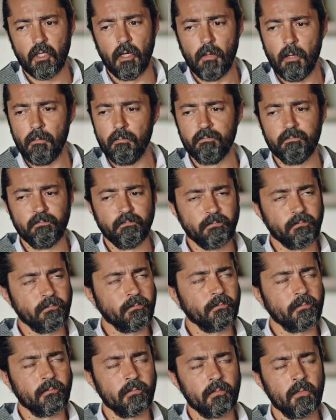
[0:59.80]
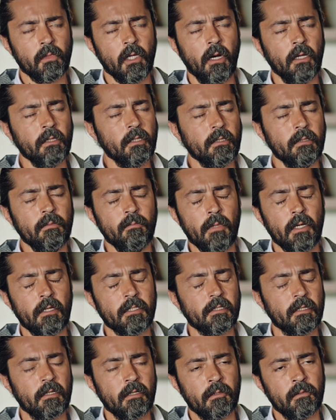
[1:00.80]
Tamam, Anladım ben
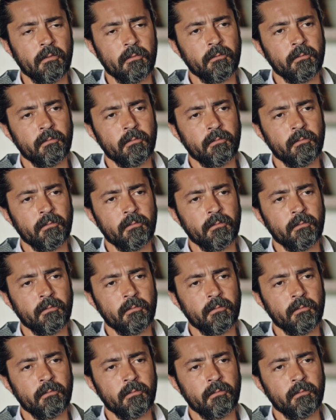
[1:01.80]
seni.